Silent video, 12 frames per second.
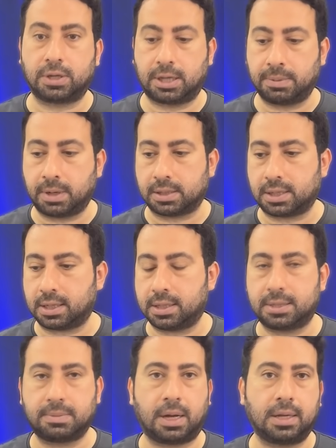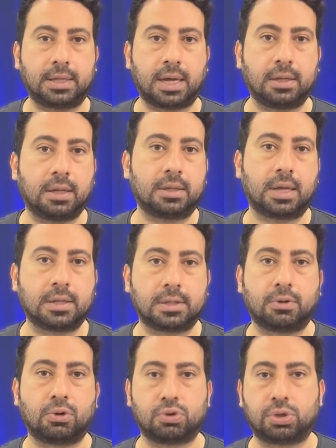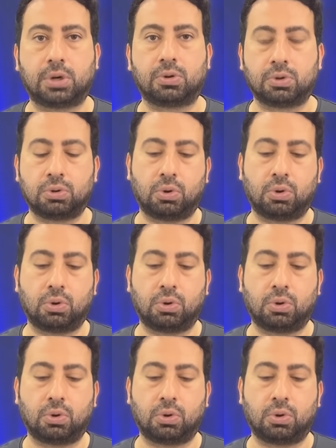Rakibin atak ihtimalini kendi hatanıza dönüştüren